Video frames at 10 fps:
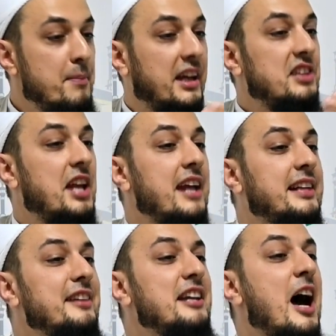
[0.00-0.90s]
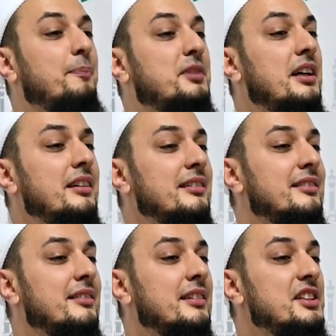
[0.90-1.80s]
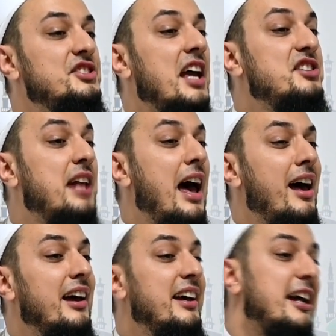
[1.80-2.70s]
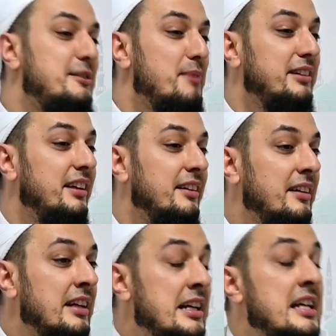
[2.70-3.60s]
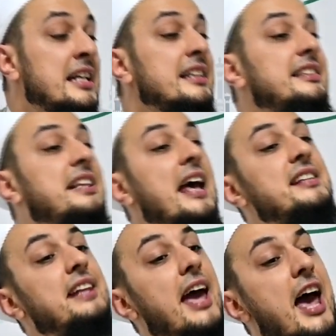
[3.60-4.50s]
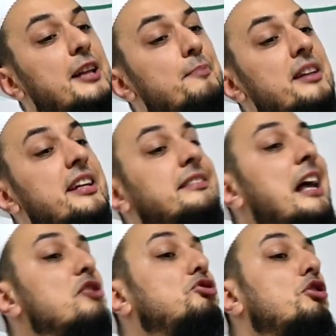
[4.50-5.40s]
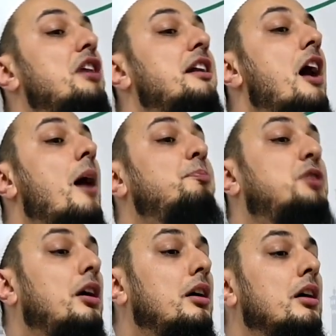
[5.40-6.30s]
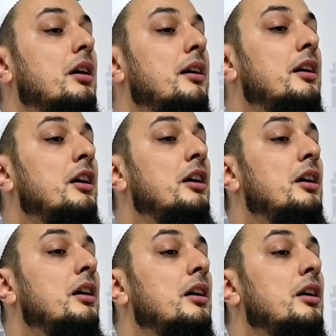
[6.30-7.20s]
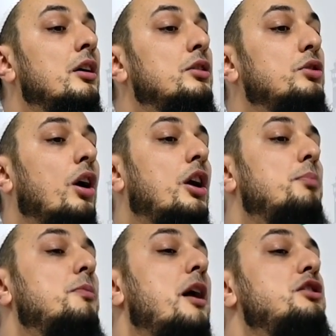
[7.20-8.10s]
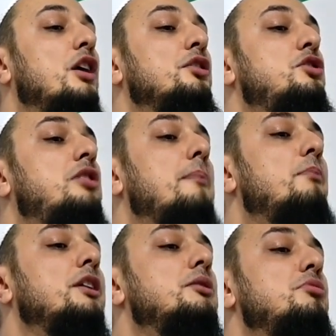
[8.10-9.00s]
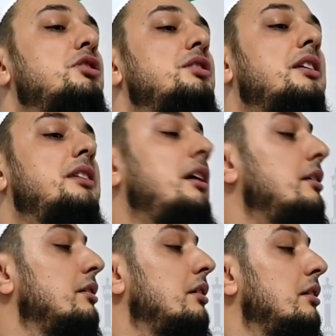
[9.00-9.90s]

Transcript: Peki şeytan ne yaptı? Secde etmedi. Secde etmedikten sonra ne yaptı? Ya Rabbi ben yanlış yapmadım ki dedi.